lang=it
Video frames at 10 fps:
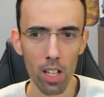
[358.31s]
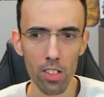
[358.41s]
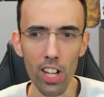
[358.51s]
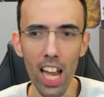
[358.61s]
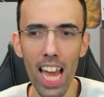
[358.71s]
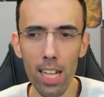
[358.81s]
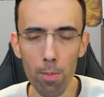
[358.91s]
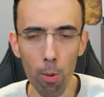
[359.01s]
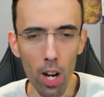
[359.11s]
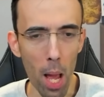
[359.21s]
Cioè,
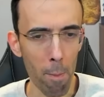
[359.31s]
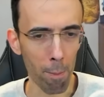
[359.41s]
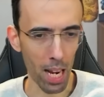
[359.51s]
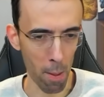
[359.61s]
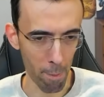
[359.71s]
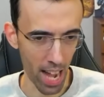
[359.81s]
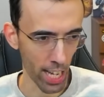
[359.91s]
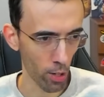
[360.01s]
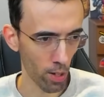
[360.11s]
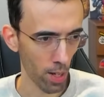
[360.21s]
handball è
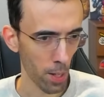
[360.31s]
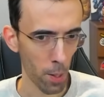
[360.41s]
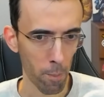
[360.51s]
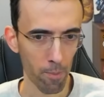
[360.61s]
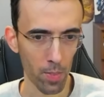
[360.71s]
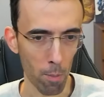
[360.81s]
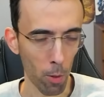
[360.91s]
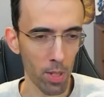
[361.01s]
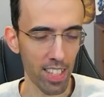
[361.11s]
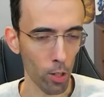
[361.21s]
mano. Ma
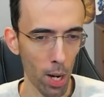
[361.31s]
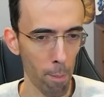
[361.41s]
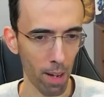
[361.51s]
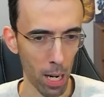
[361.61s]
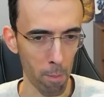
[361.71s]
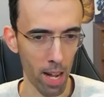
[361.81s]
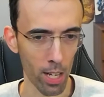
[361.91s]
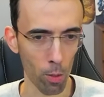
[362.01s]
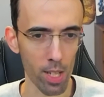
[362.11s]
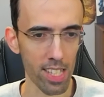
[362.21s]
questa non è palla a
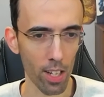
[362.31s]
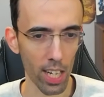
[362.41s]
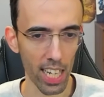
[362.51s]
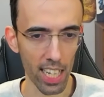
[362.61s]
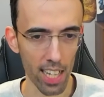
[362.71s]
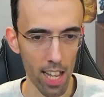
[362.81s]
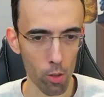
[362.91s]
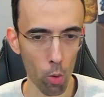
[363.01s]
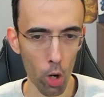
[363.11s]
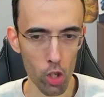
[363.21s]
mano, questa è
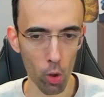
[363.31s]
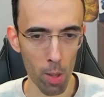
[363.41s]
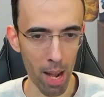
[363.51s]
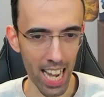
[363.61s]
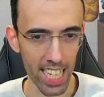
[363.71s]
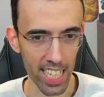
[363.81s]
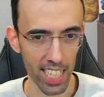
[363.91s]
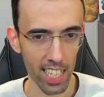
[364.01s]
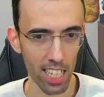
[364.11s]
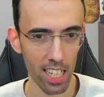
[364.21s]
squash con le mani.